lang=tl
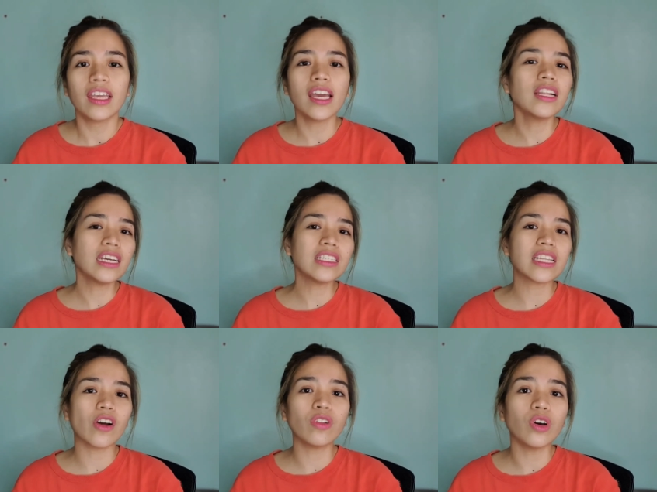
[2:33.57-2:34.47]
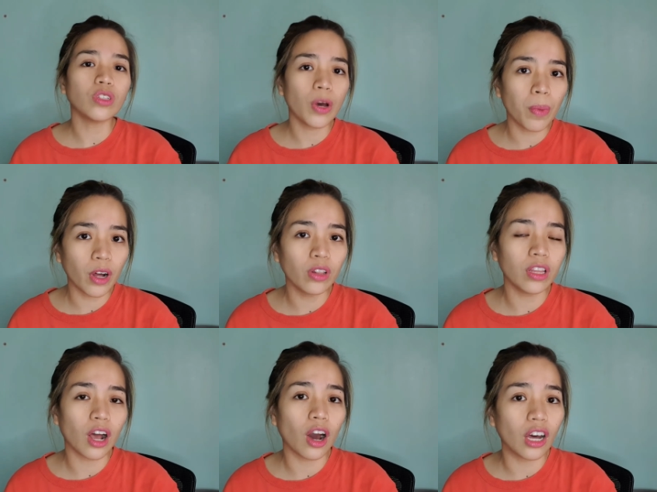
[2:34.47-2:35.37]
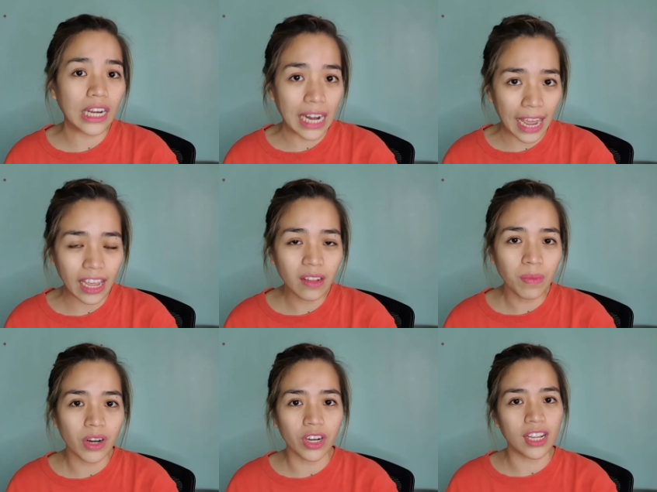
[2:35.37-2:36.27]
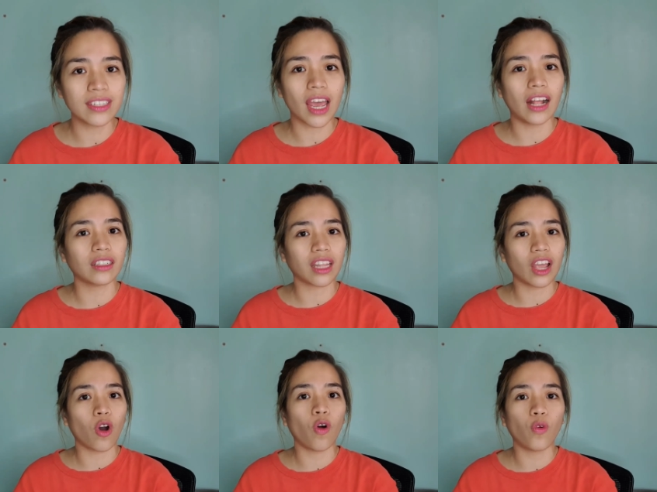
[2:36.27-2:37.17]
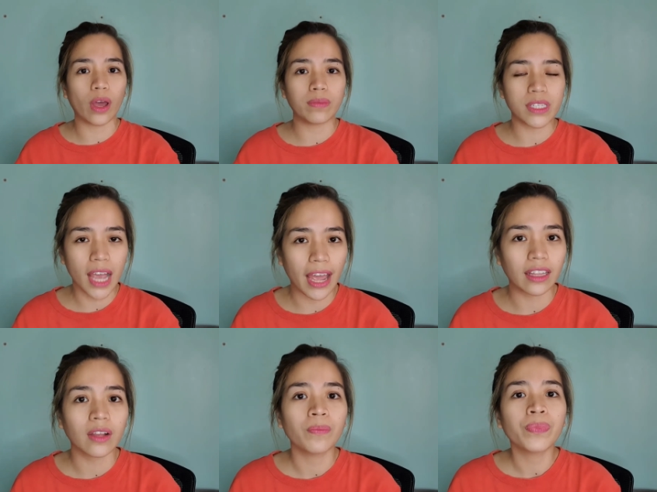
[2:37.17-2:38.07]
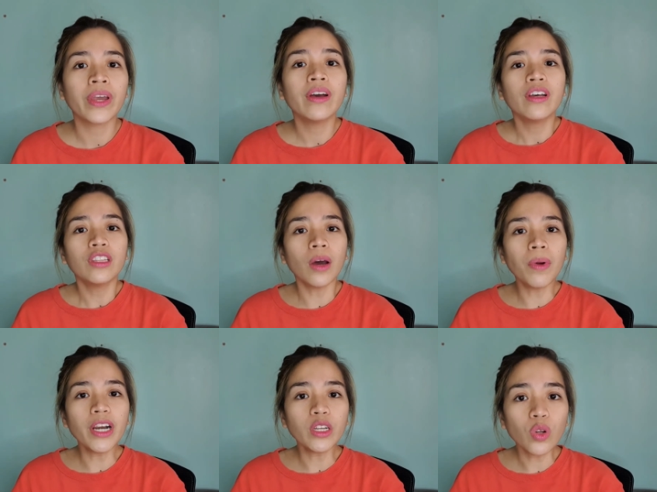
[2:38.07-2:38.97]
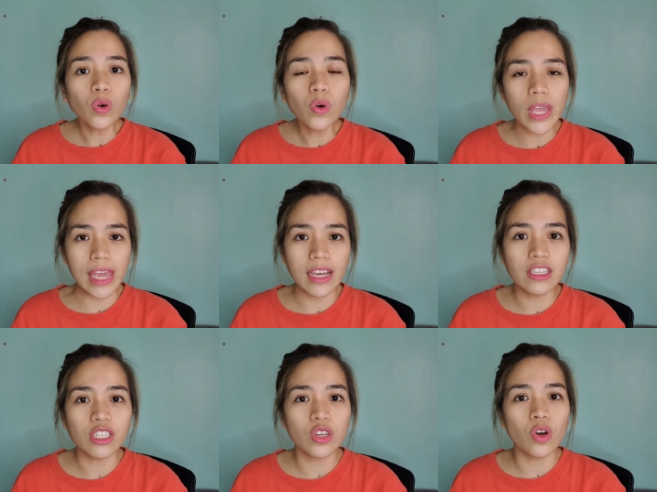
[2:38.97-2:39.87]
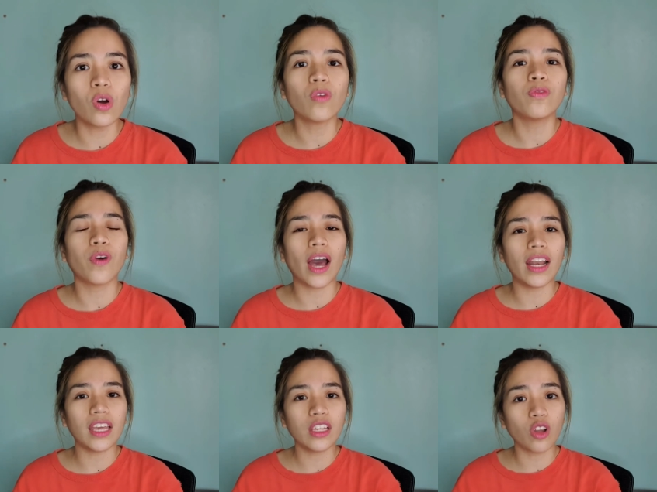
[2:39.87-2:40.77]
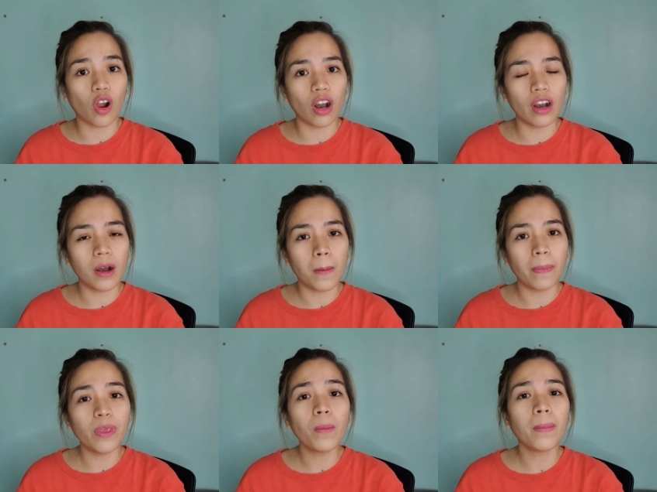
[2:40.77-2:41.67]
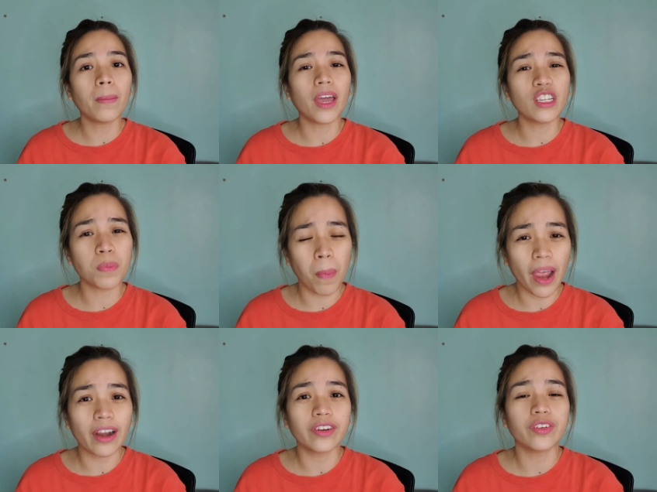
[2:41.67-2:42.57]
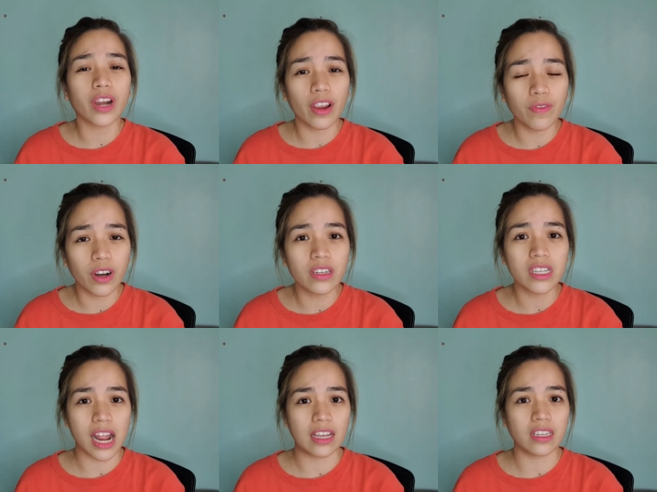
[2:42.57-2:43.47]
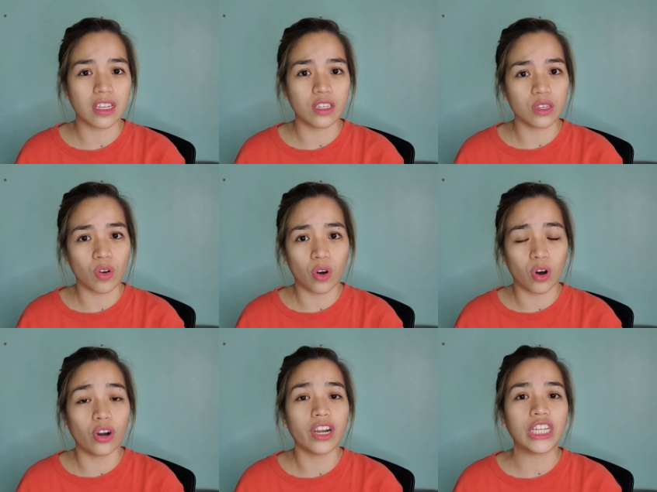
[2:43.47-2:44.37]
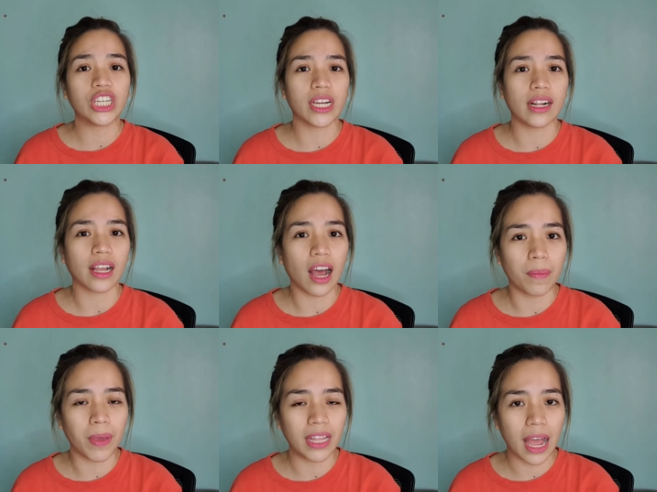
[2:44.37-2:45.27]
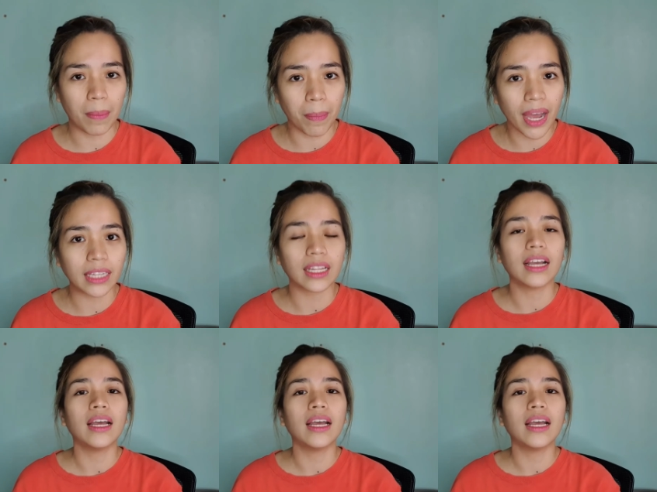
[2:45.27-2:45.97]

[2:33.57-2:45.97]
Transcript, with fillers: Yan is downloadable online, meron yan sa LTO website. Number two is yung valid or yung expired driver's license nyo. Original copy dapat.